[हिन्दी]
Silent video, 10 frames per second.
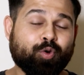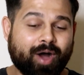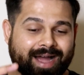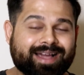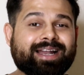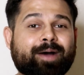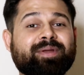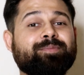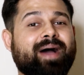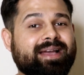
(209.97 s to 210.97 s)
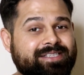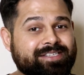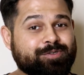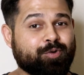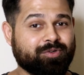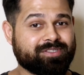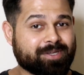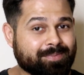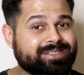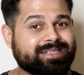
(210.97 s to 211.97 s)
तो अगर आप इन बायसेस को
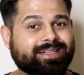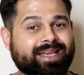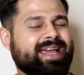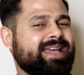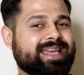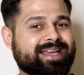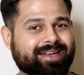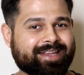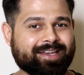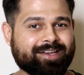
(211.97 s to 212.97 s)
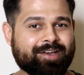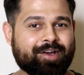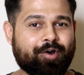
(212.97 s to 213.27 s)
समझ जाते हैं एक एक करके